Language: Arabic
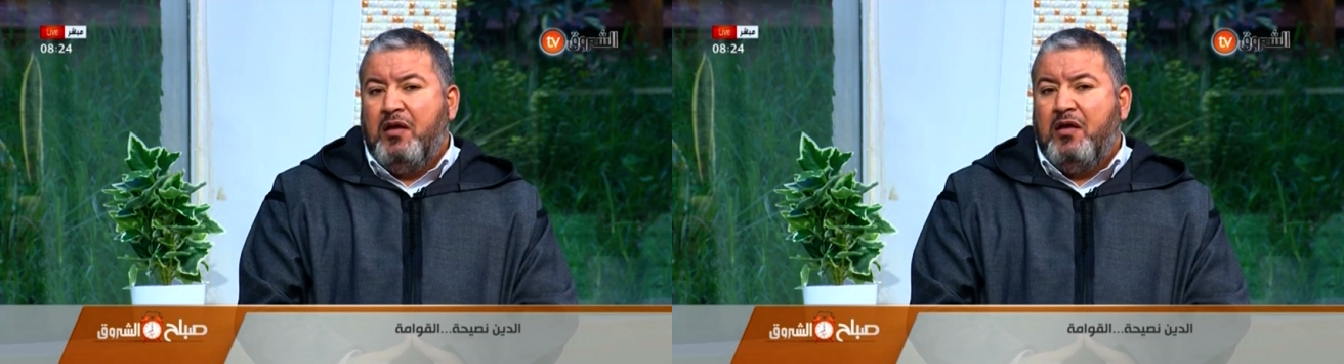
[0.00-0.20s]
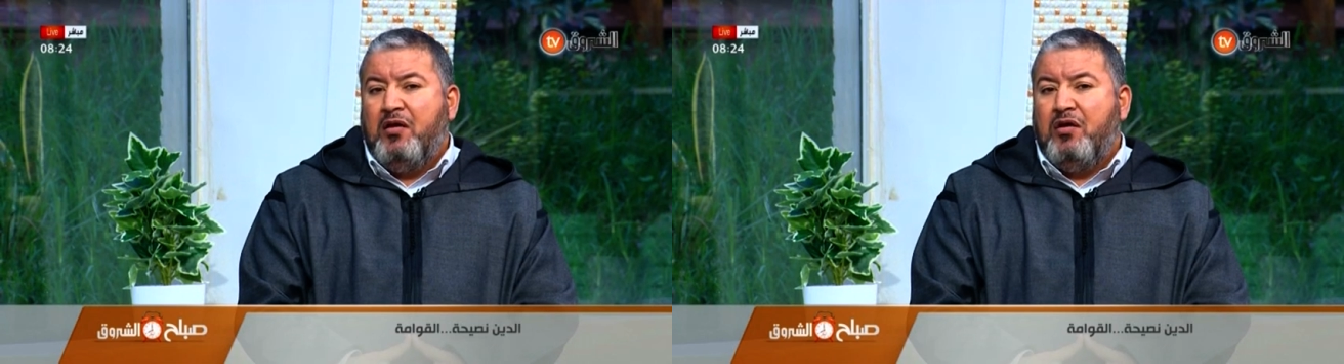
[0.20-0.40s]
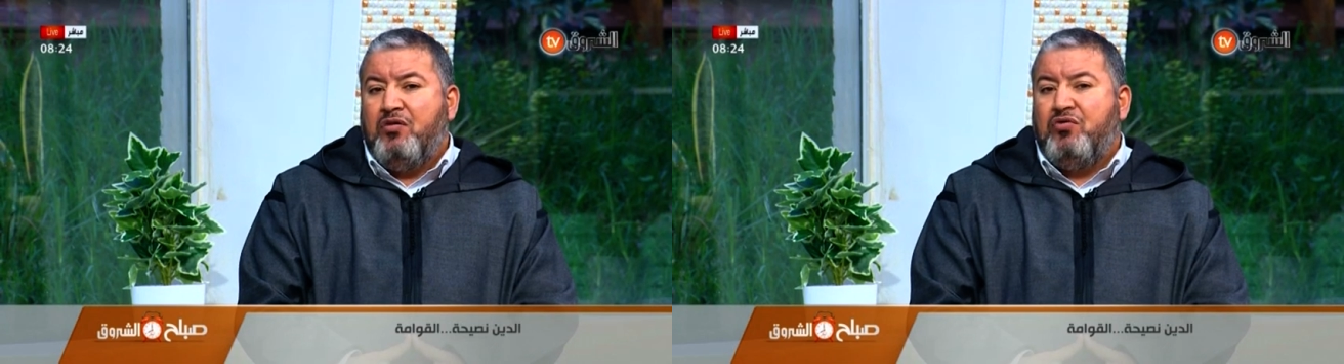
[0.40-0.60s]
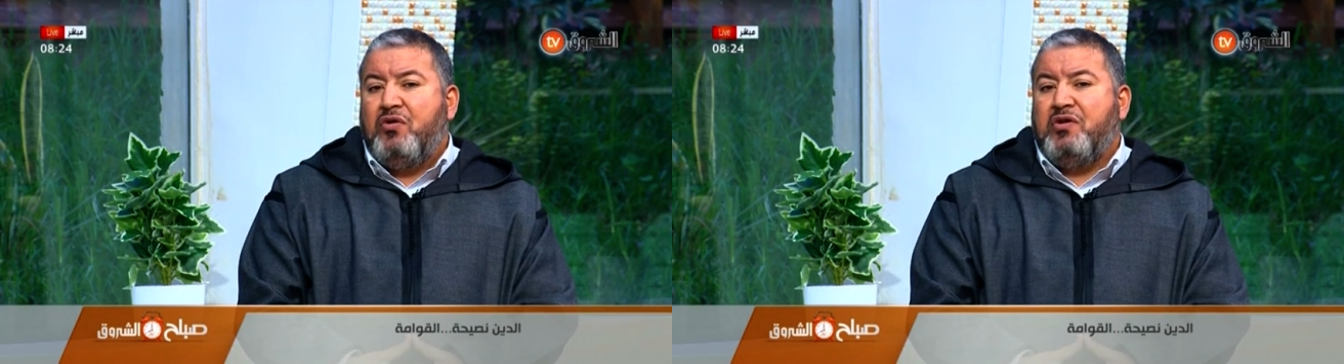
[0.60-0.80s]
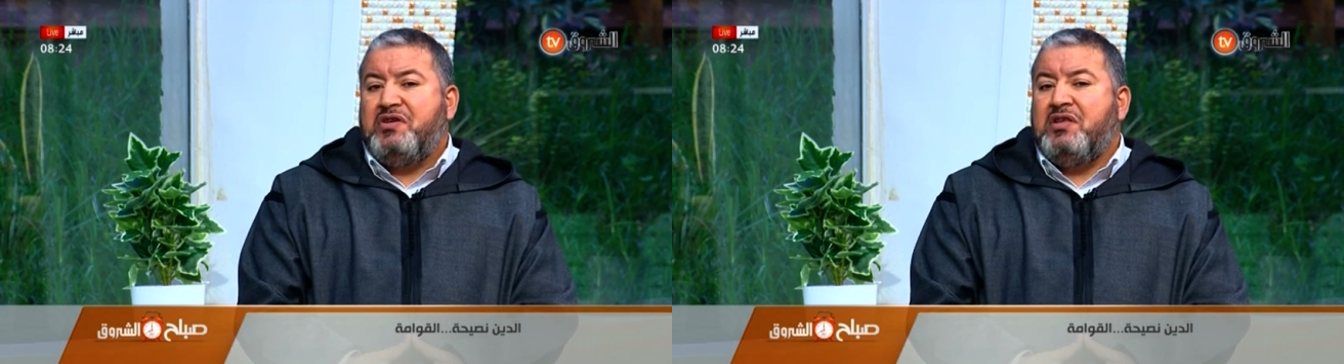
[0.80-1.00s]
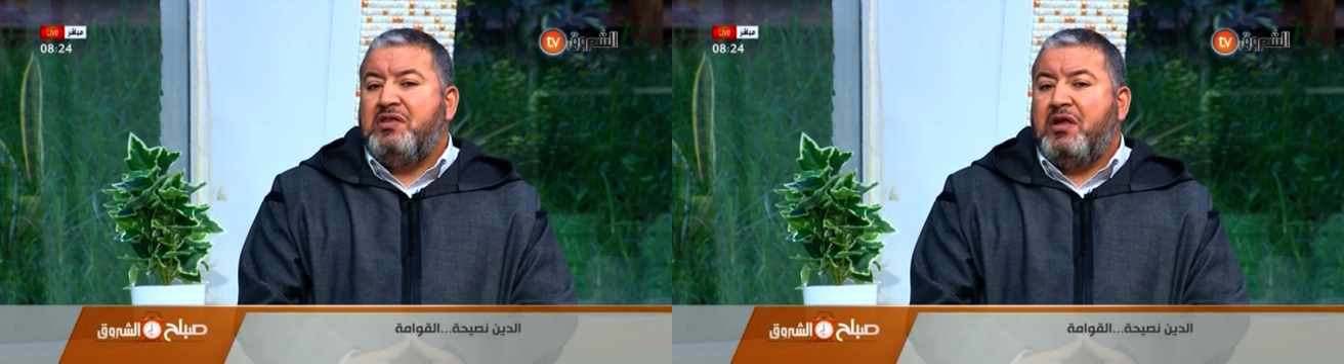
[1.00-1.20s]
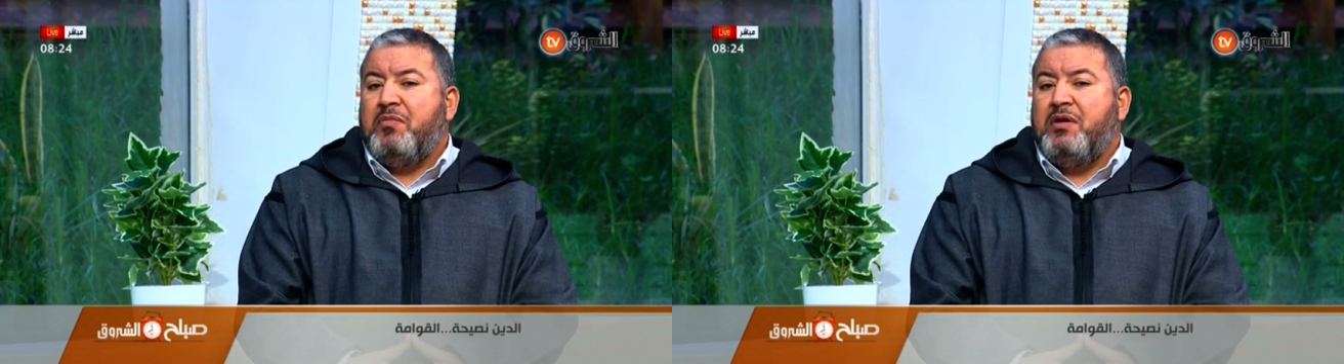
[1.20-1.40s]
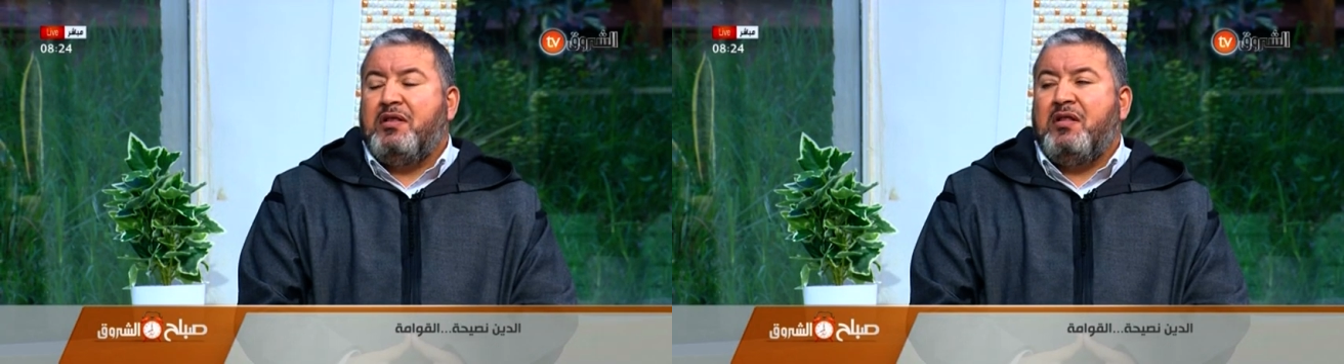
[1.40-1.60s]
آه، تحسن
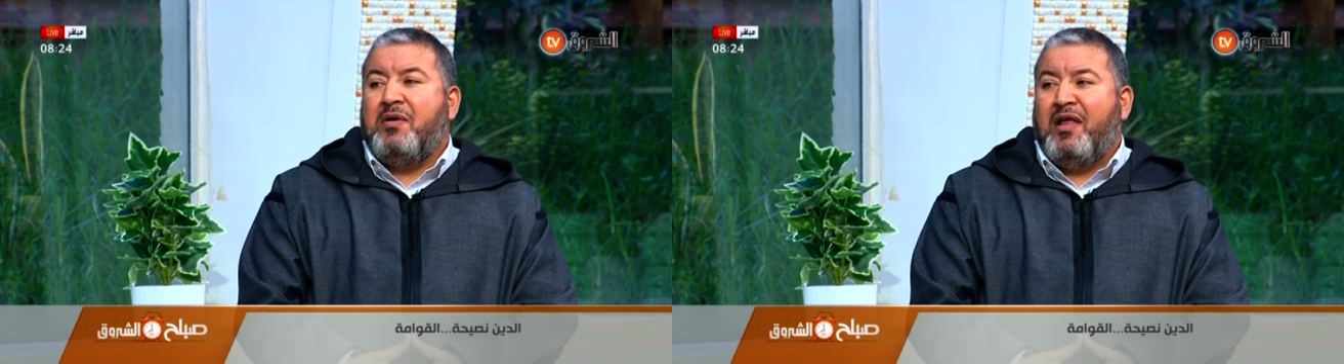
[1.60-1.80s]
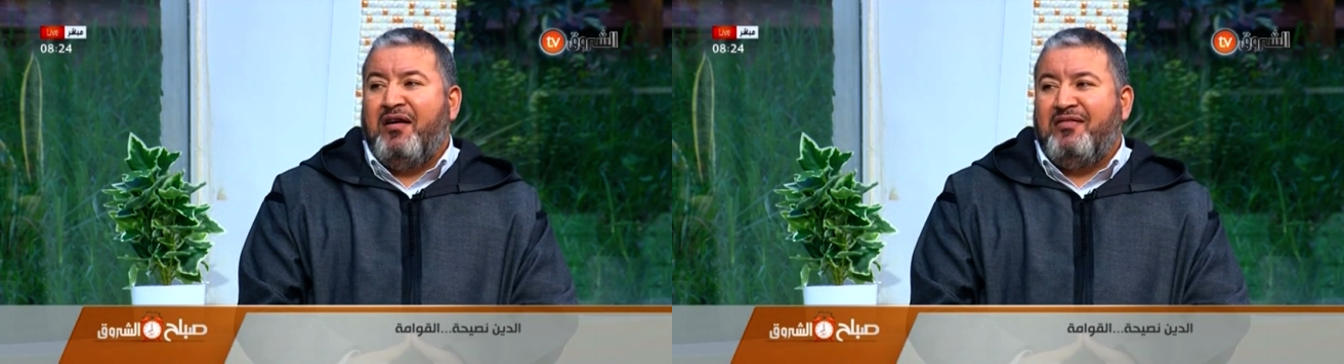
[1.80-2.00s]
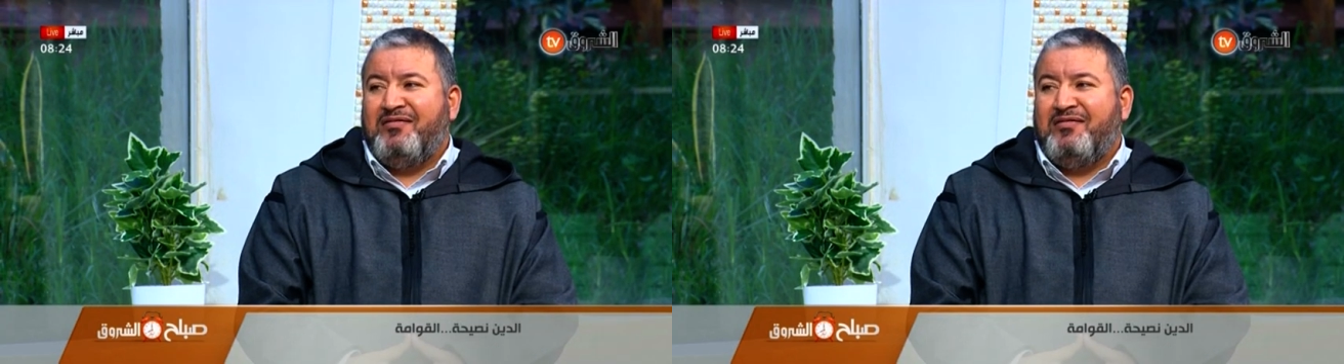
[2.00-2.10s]
تربية المرأة